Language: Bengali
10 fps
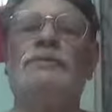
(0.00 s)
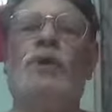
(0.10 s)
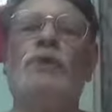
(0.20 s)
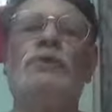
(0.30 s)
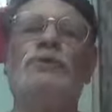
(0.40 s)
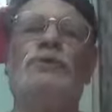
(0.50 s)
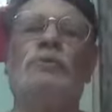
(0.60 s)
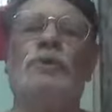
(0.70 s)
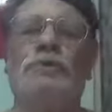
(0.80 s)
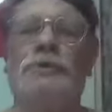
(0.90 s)
জলজ
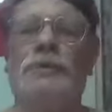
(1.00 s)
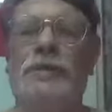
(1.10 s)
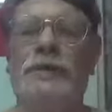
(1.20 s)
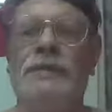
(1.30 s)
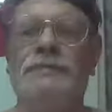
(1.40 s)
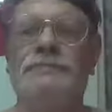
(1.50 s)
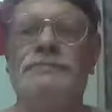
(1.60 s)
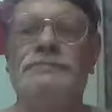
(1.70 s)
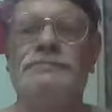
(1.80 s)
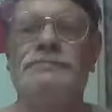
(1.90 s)
পত্রিকায়
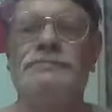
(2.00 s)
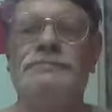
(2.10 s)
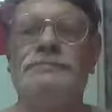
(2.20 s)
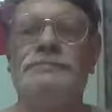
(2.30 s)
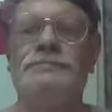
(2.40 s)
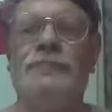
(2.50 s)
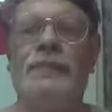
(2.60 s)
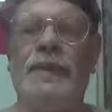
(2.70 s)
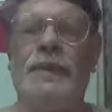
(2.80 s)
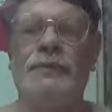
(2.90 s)

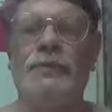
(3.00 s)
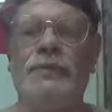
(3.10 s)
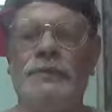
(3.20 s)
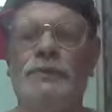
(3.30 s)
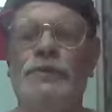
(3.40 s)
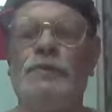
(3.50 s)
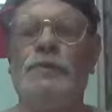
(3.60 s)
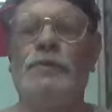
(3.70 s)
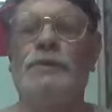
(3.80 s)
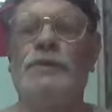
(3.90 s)
এখন দ্বিতীয়
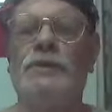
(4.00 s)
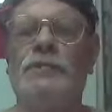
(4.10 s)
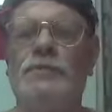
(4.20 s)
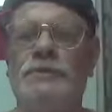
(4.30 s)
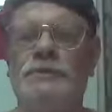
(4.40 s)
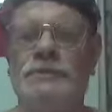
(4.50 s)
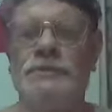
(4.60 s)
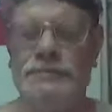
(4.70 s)
পর্বটা পড়ছি